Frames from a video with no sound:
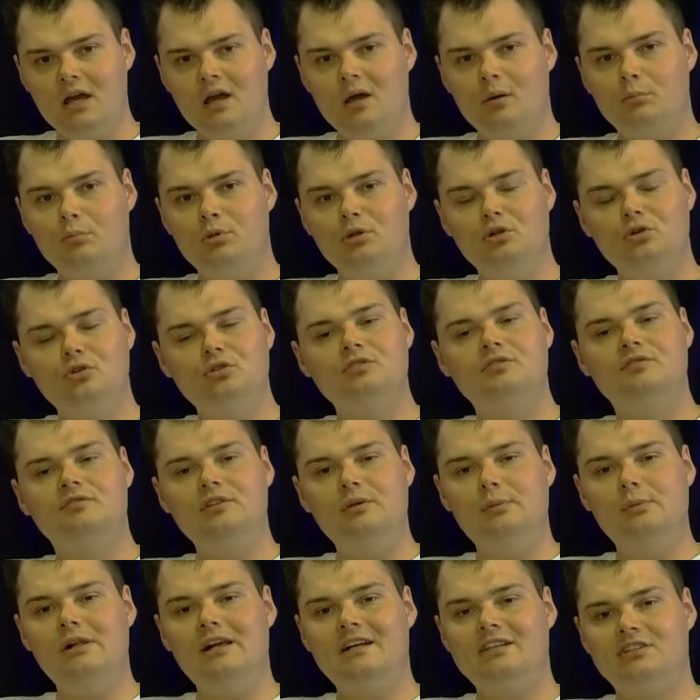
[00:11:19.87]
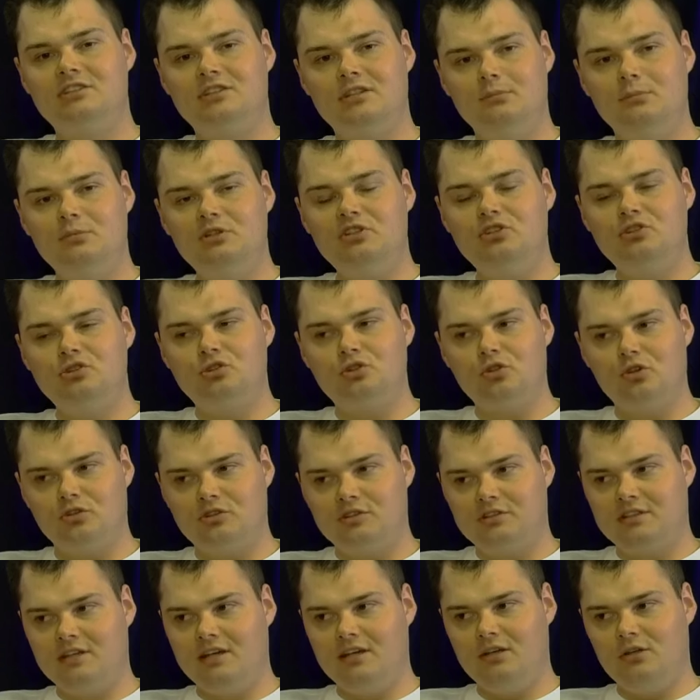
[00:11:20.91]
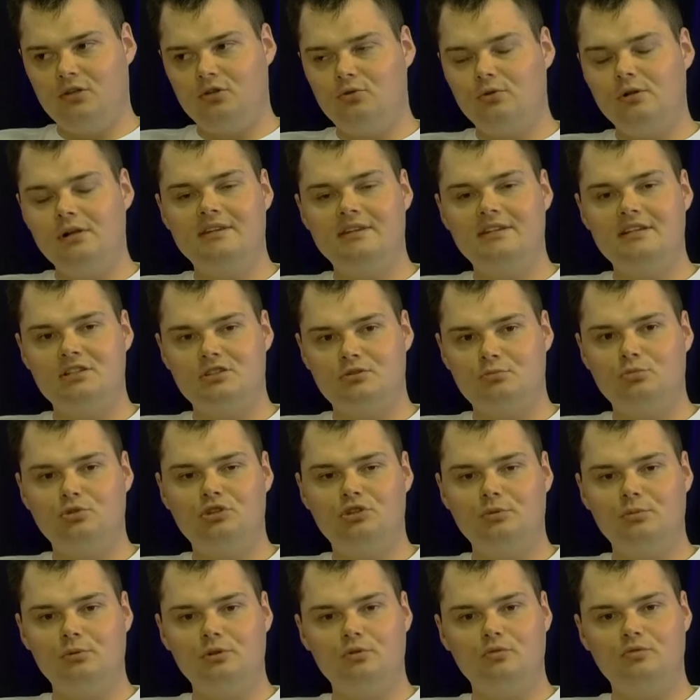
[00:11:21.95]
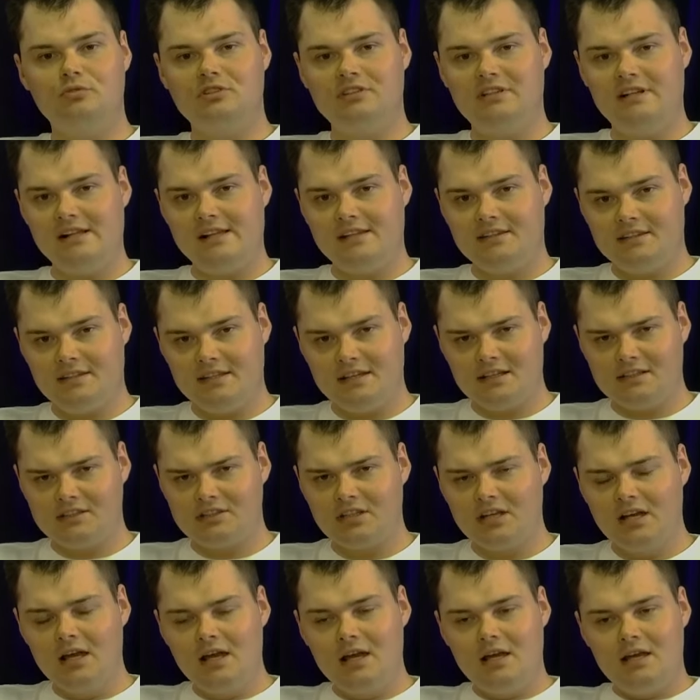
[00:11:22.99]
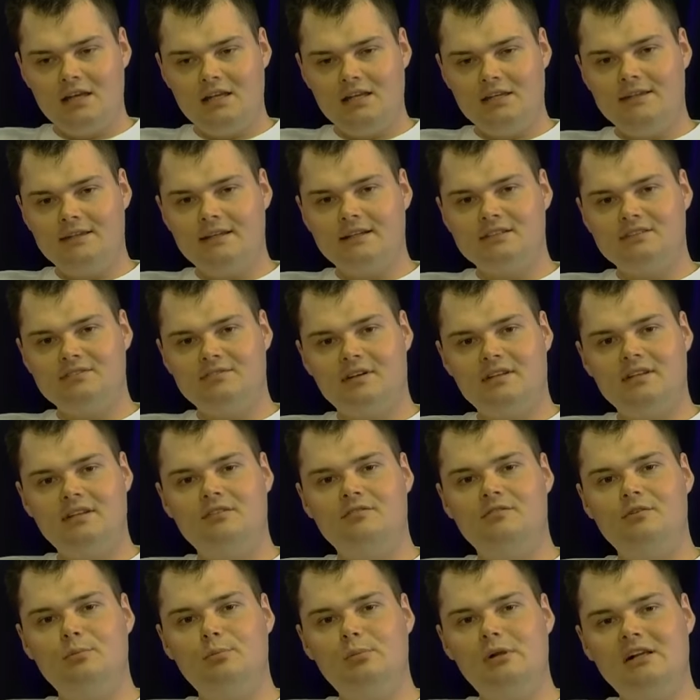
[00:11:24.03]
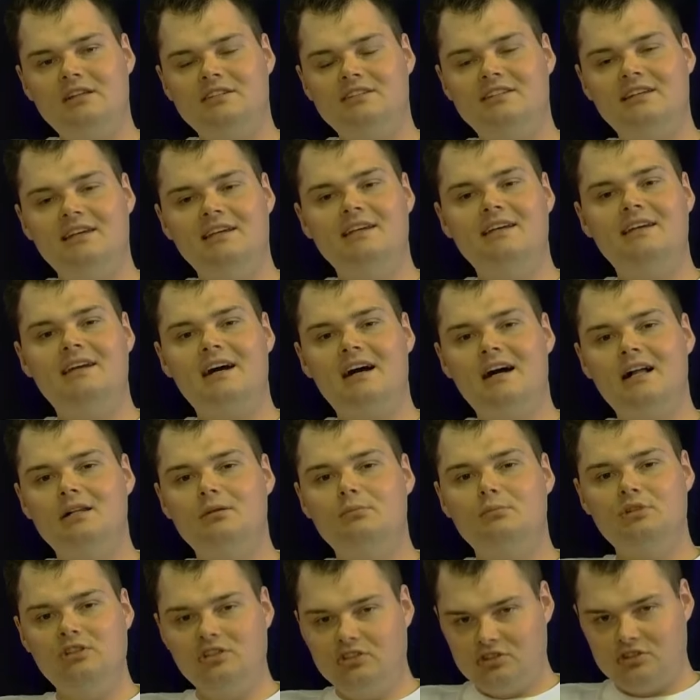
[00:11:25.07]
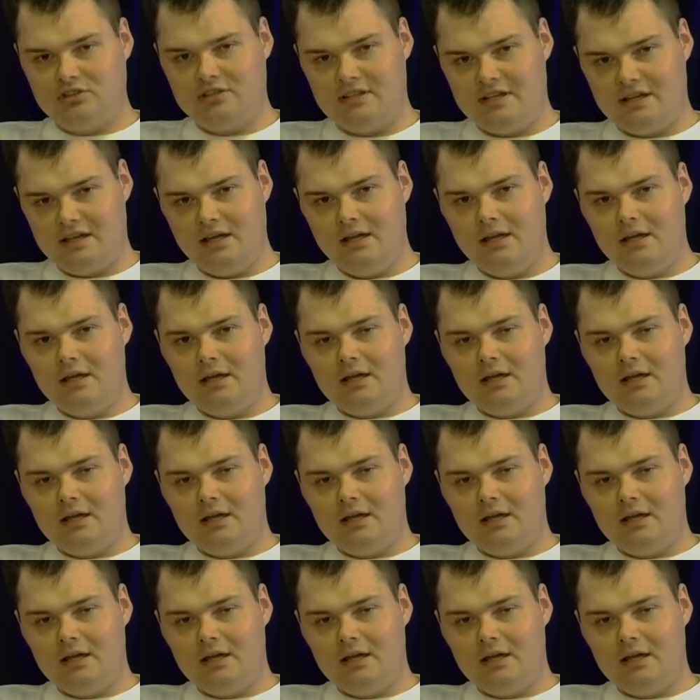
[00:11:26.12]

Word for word: plus wibracje mistrzowskie, które też musimy uwzględniać i tak zwane wibracje karmiczne.